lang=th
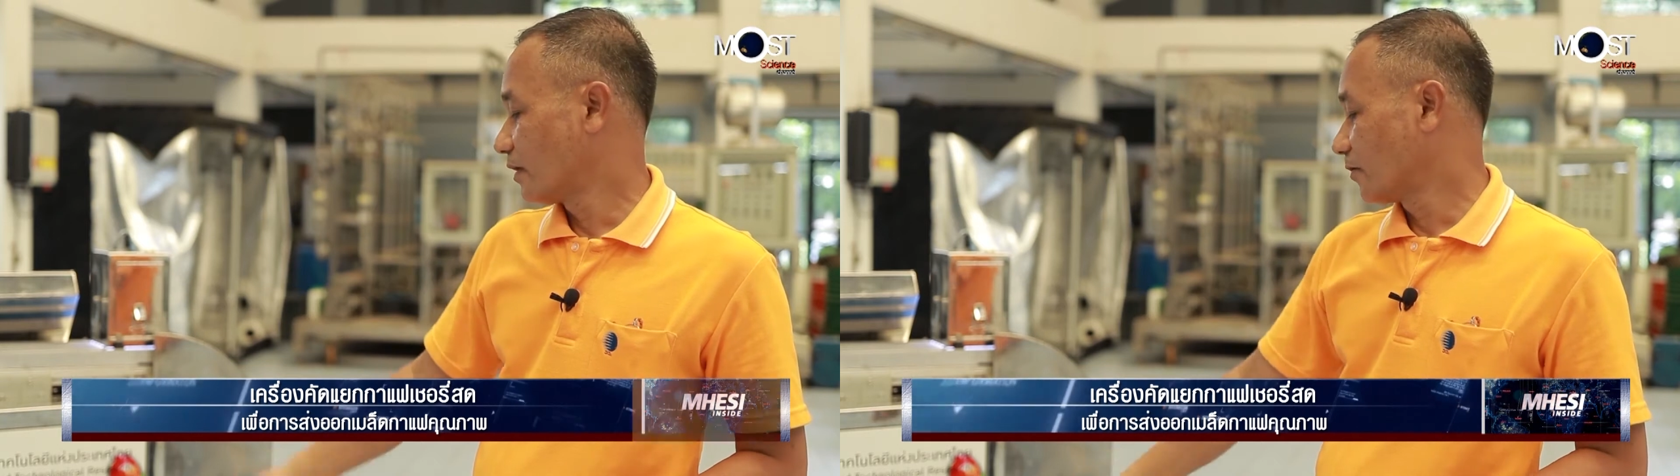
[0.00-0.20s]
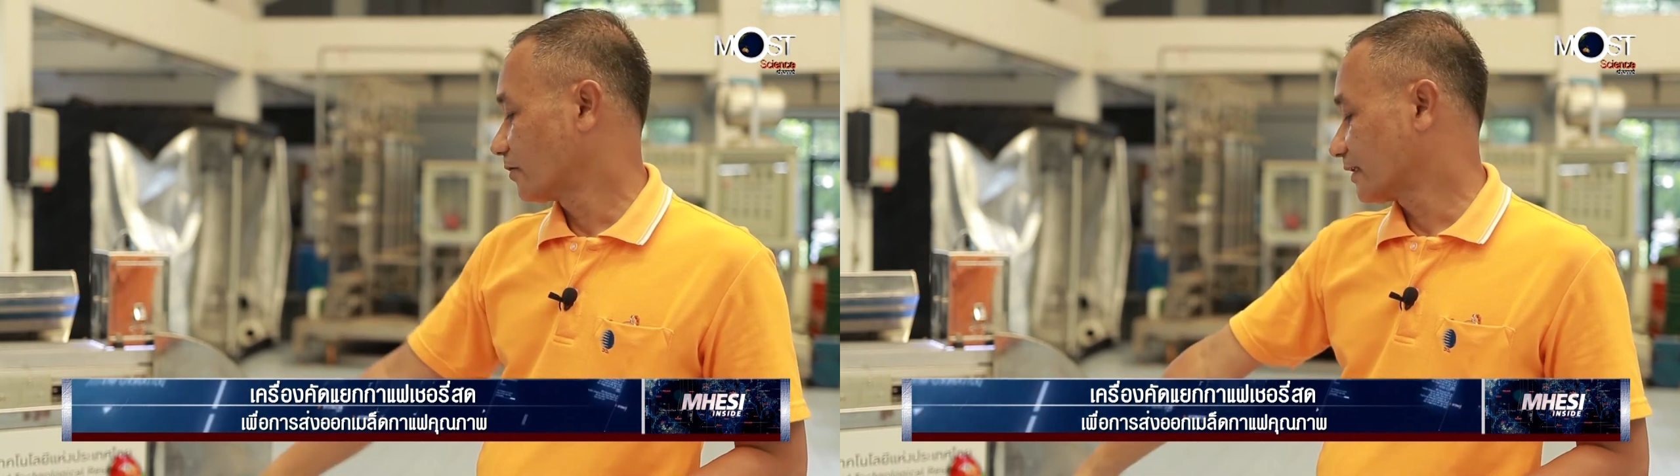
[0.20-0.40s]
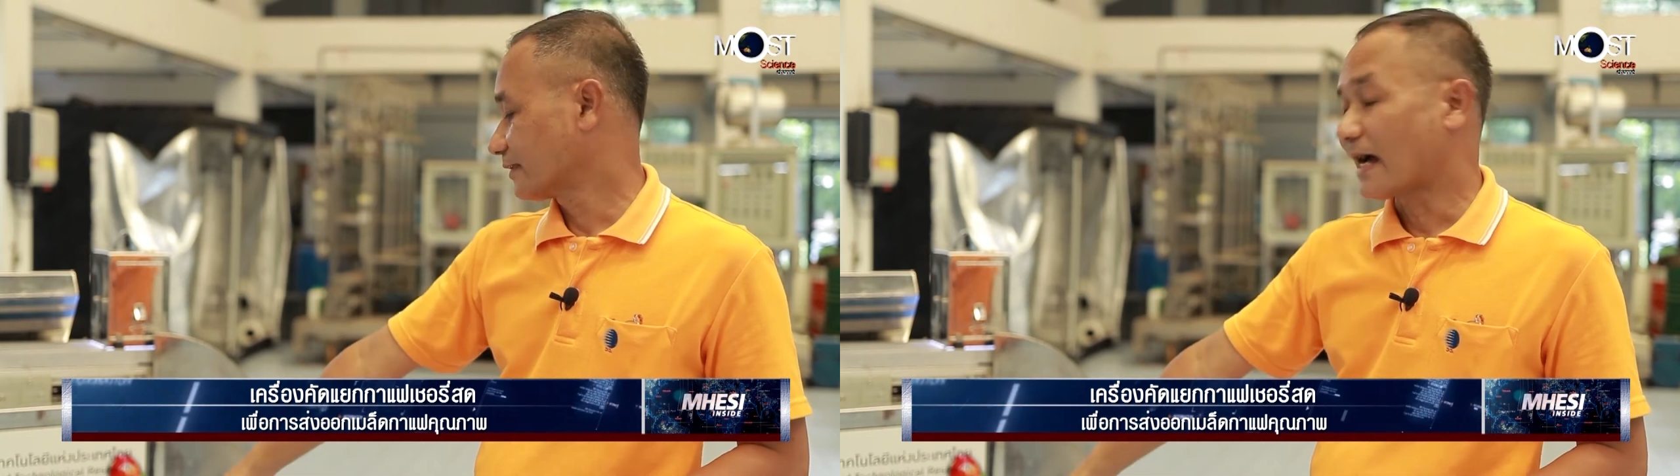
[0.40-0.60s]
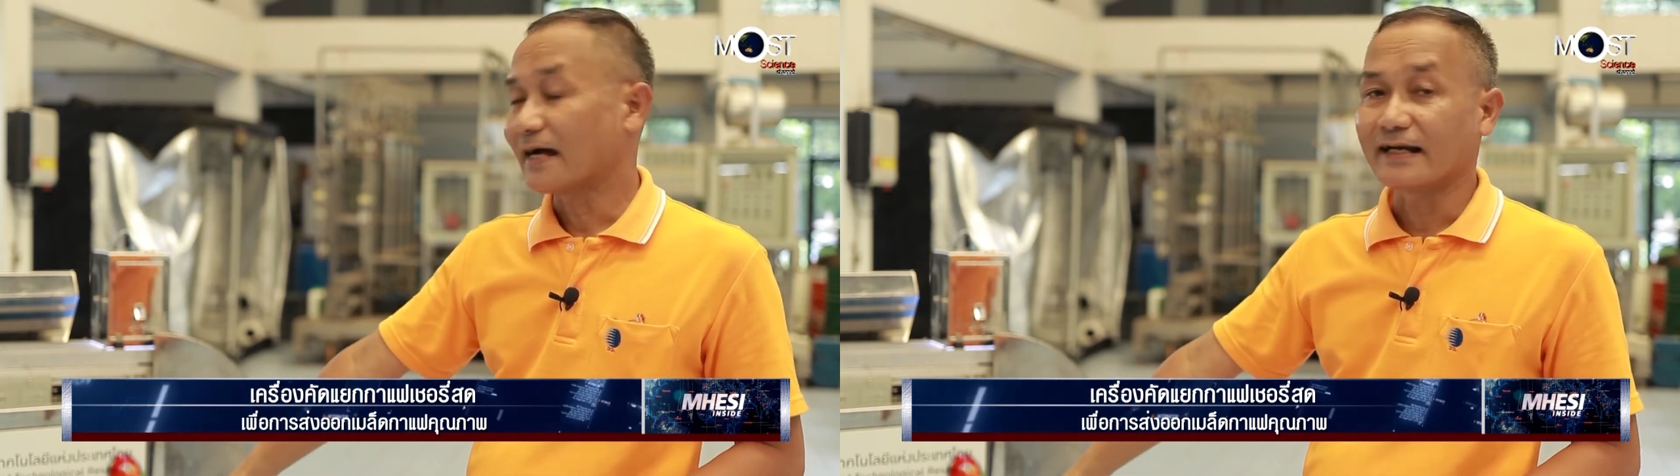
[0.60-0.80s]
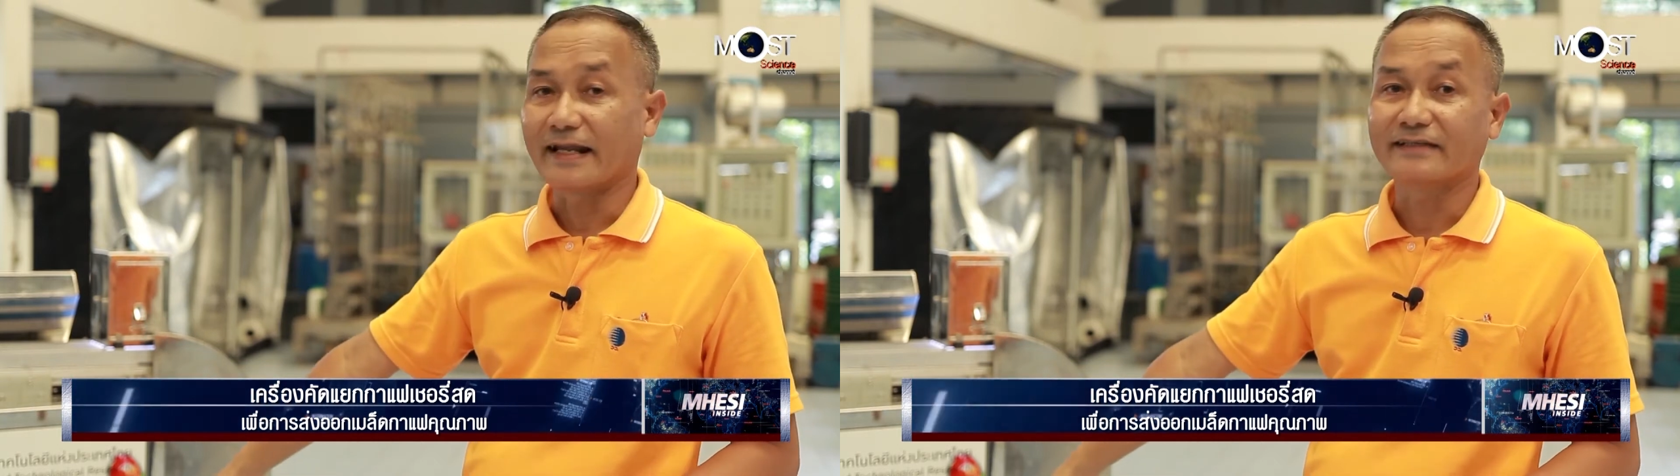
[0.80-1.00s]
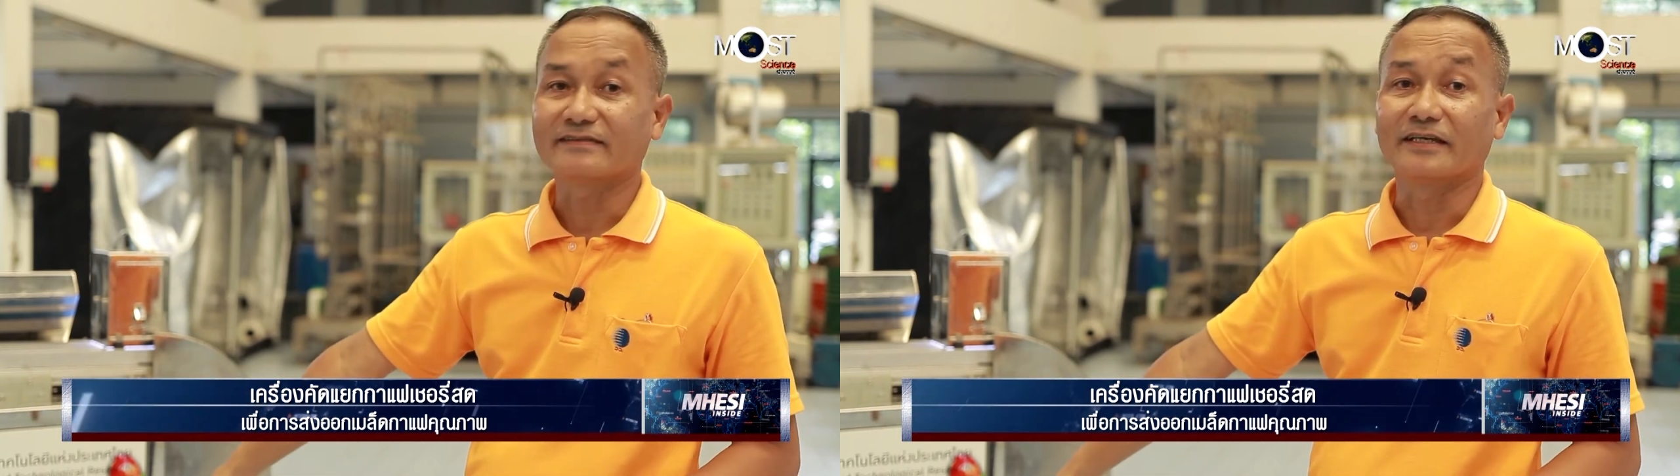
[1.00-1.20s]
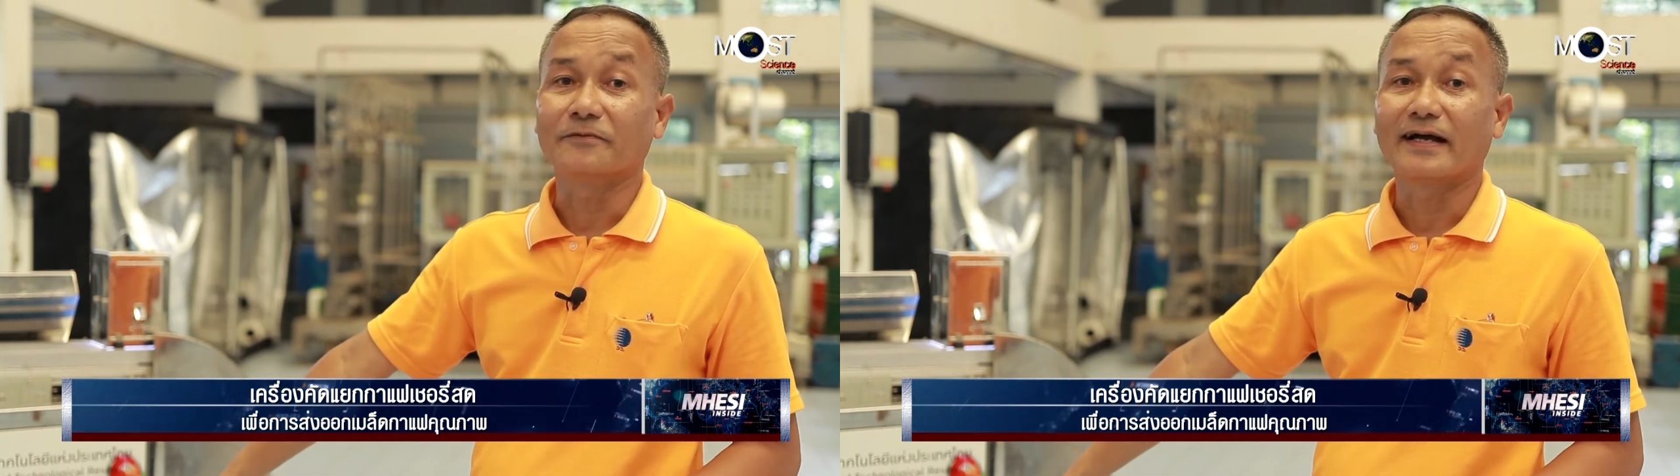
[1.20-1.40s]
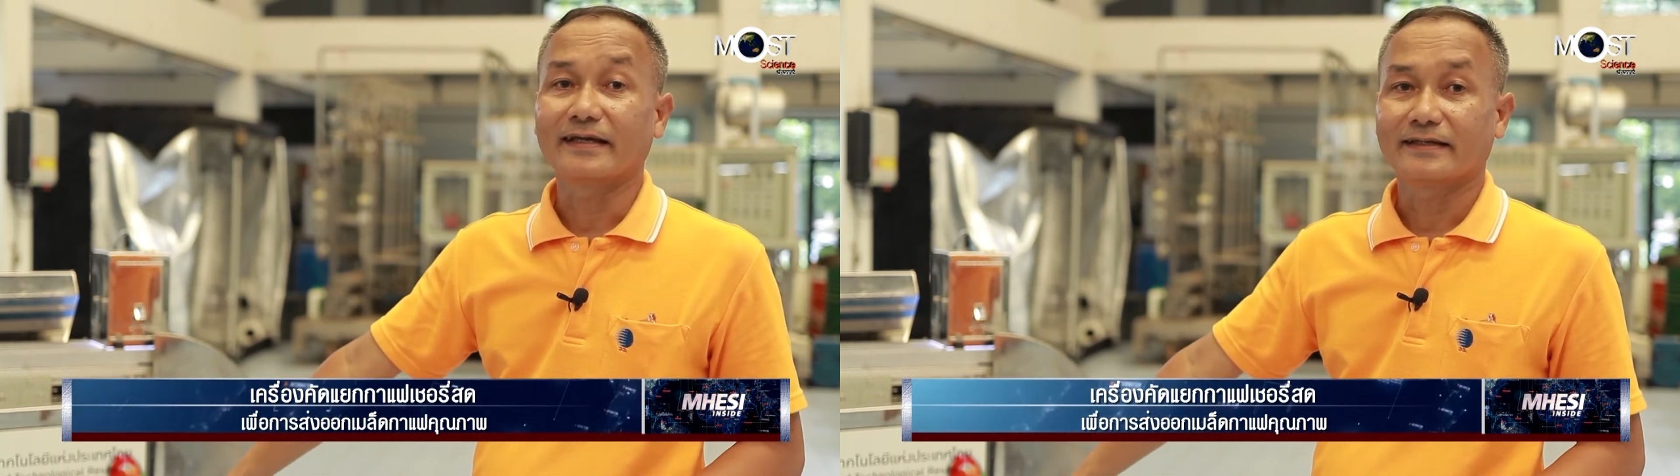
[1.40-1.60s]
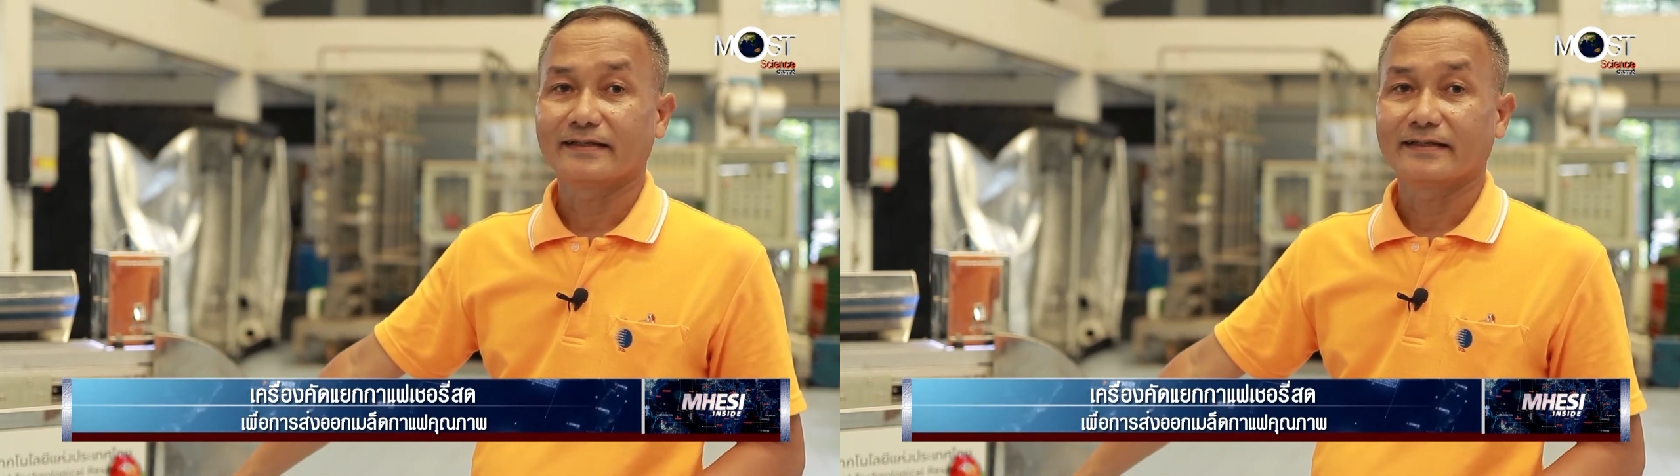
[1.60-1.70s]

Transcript: เราก็จะตั้งเล็งสีไว้